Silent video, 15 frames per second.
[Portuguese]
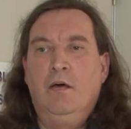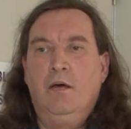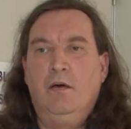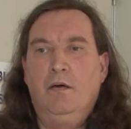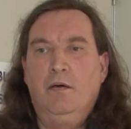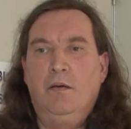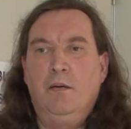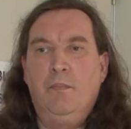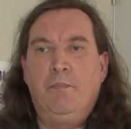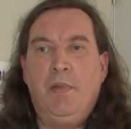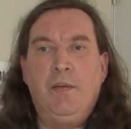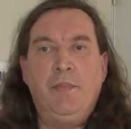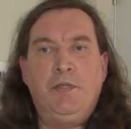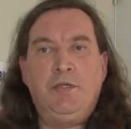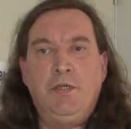uh,
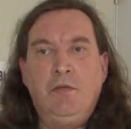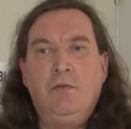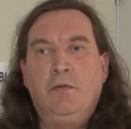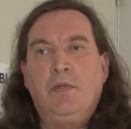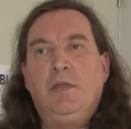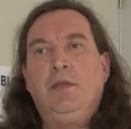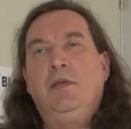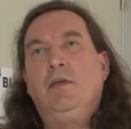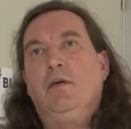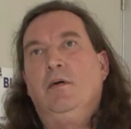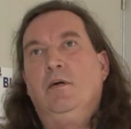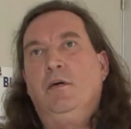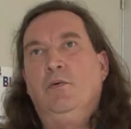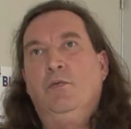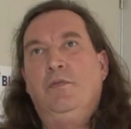permitiram que
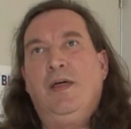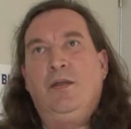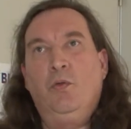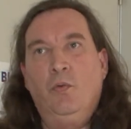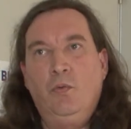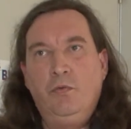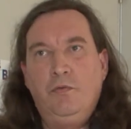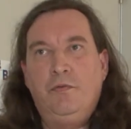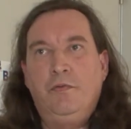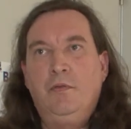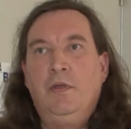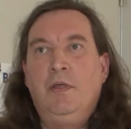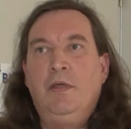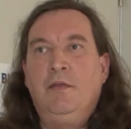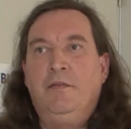uh, os alunos
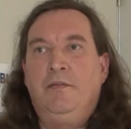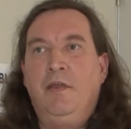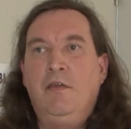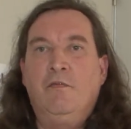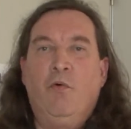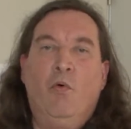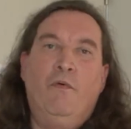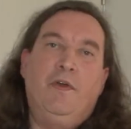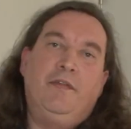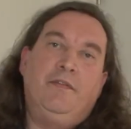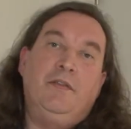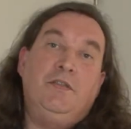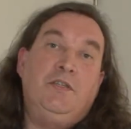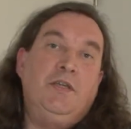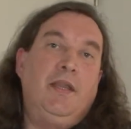se
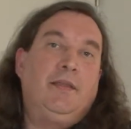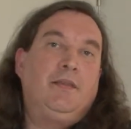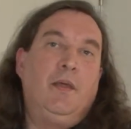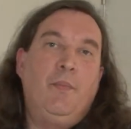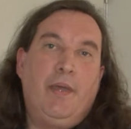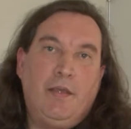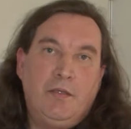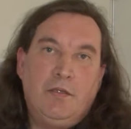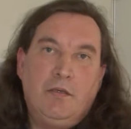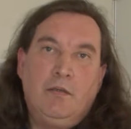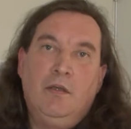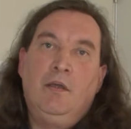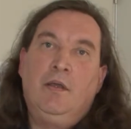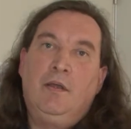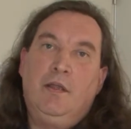envolvessem diretamente
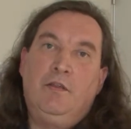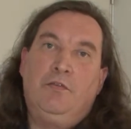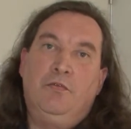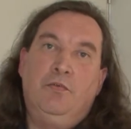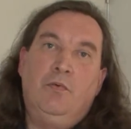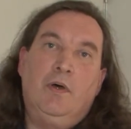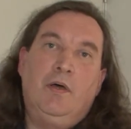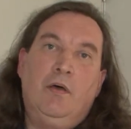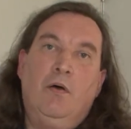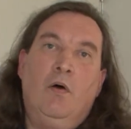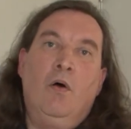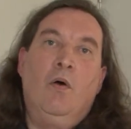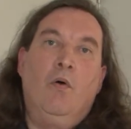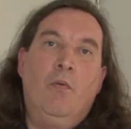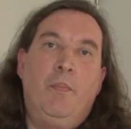na sua
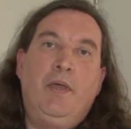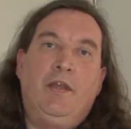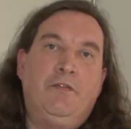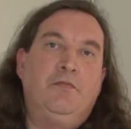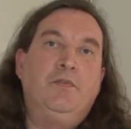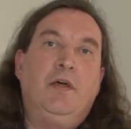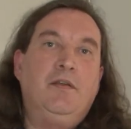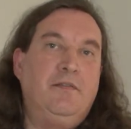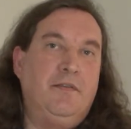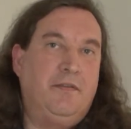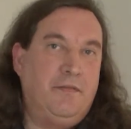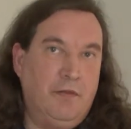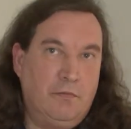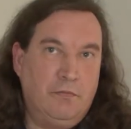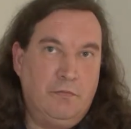
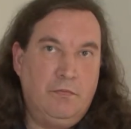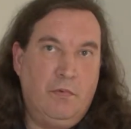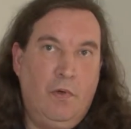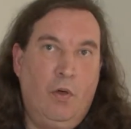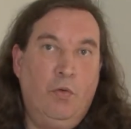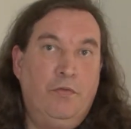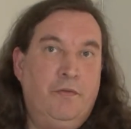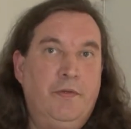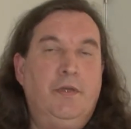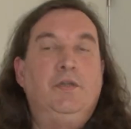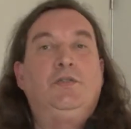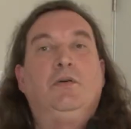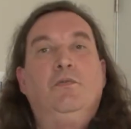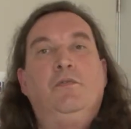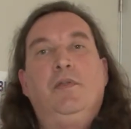operacionalização, ou
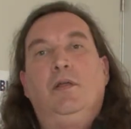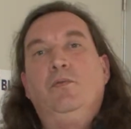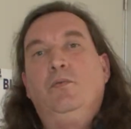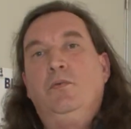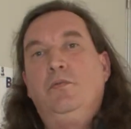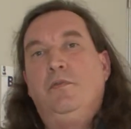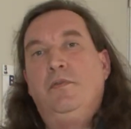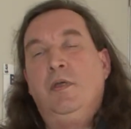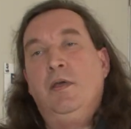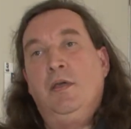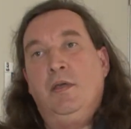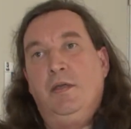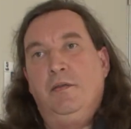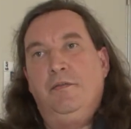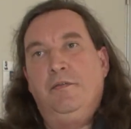seja, os alunos
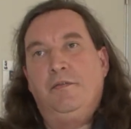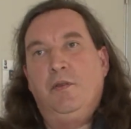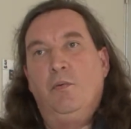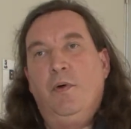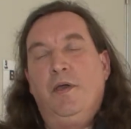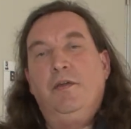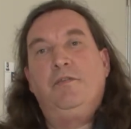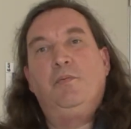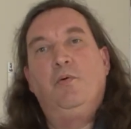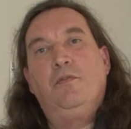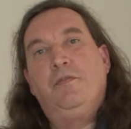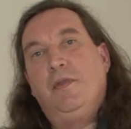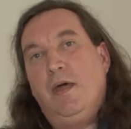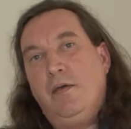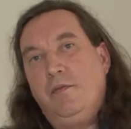eles estão
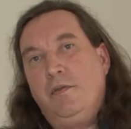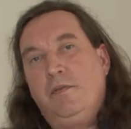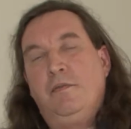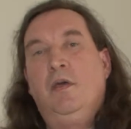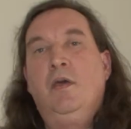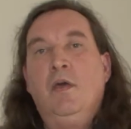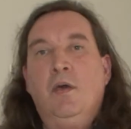responsáveis